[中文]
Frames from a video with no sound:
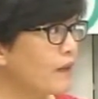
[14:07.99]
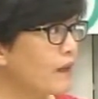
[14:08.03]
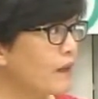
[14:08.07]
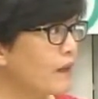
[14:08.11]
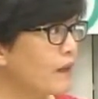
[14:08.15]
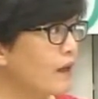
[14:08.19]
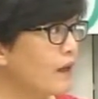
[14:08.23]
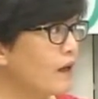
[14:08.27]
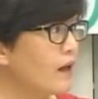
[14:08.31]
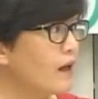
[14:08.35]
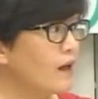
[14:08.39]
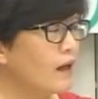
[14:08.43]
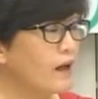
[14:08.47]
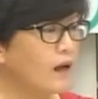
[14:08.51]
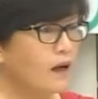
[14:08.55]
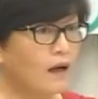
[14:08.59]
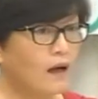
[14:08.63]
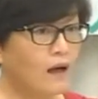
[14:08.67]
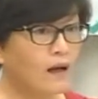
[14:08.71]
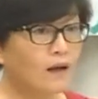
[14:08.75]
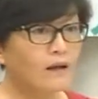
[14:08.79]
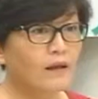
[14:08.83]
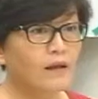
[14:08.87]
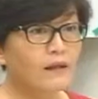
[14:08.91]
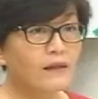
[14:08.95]
哦，
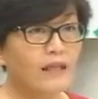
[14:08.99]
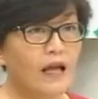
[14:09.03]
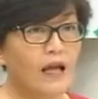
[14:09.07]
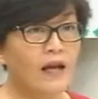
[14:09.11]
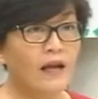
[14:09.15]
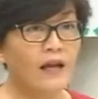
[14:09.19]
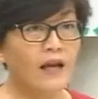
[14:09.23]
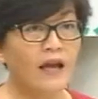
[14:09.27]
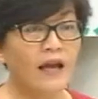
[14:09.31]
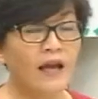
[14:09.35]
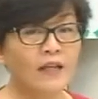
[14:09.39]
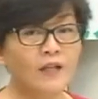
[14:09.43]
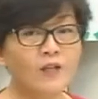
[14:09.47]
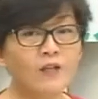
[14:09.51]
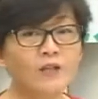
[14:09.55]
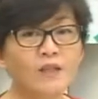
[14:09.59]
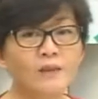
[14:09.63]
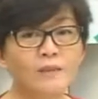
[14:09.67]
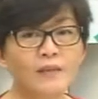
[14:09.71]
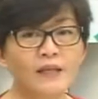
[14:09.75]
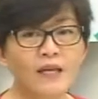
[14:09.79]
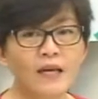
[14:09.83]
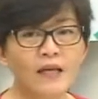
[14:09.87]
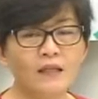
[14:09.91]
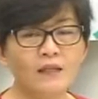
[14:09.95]
好，当然还有
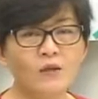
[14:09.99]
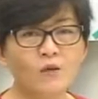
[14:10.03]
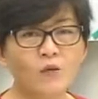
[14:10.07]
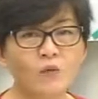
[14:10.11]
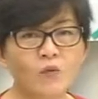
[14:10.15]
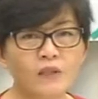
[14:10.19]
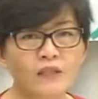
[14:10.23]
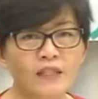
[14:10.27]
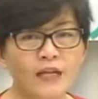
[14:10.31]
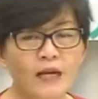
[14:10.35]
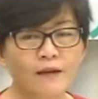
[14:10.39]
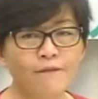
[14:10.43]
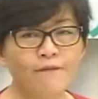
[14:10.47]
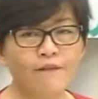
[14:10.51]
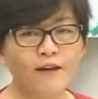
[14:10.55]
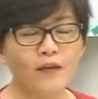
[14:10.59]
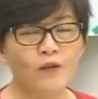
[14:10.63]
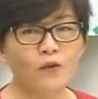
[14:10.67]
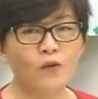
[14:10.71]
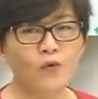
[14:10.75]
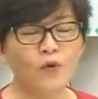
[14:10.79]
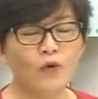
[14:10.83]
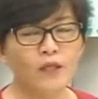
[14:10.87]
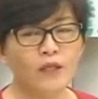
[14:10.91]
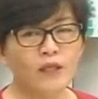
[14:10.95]
什么样的国家
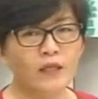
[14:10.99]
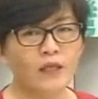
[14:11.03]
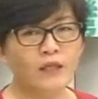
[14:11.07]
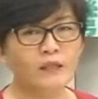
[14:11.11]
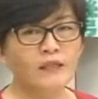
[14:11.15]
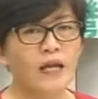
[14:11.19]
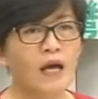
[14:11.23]
反对呢？